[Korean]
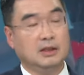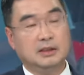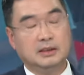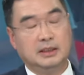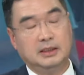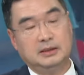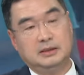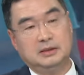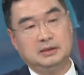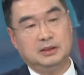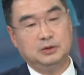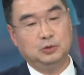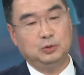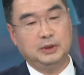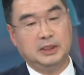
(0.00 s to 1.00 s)
대신 이제
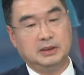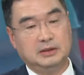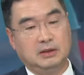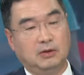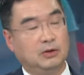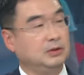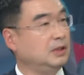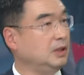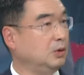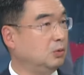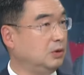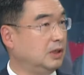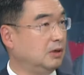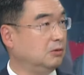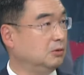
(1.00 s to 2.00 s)
수위가 서서히
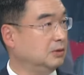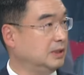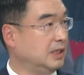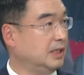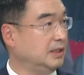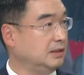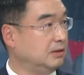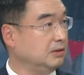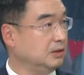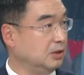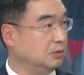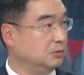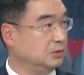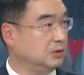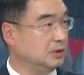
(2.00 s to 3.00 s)
올라오거나 이런
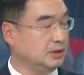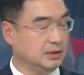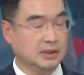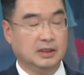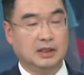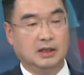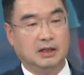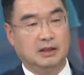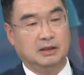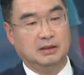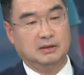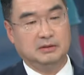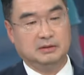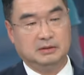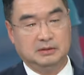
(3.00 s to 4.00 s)
경우는 예.
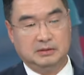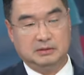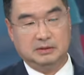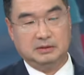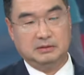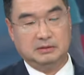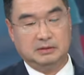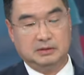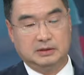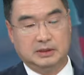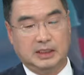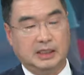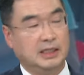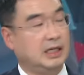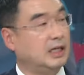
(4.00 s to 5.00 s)
어,
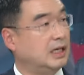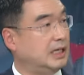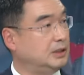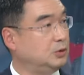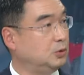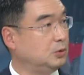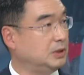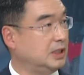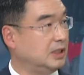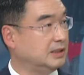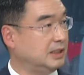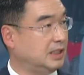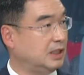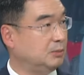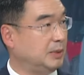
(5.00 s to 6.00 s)
차량 안쪽이랑
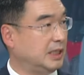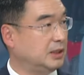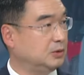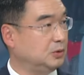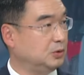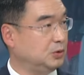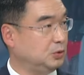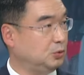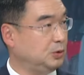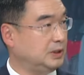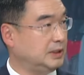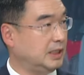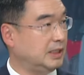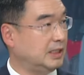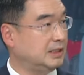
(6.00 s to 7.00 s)
차량 바깥쪽이
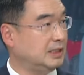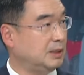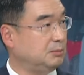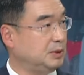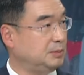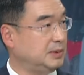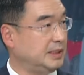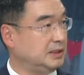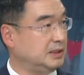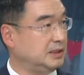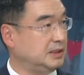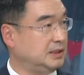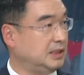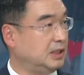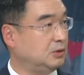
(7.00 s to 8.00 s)
수위차가 한
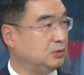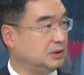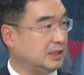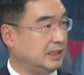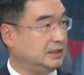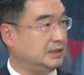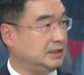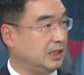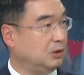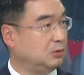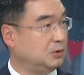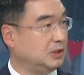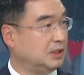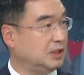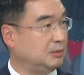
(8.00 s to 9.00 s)
30cm 이내로 같이
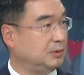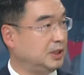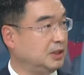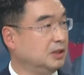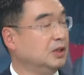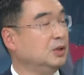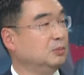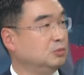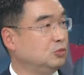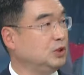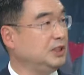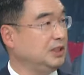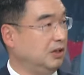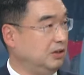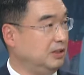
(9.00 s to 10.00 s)
차오르게 되면 예.
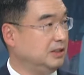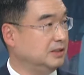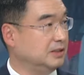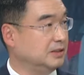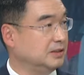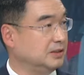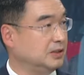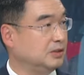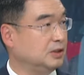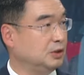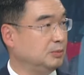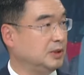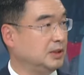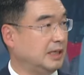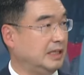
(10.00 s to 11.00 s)
문이 열리거든요.
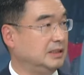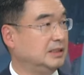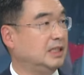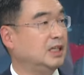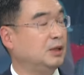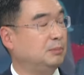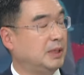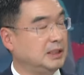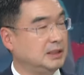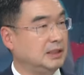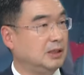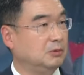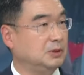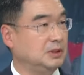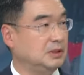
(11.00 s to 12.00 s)
그러면 안전하게
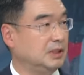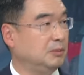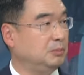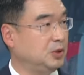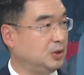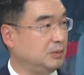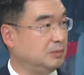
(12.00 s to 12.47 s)
빠져나오시는 게 필요합니다.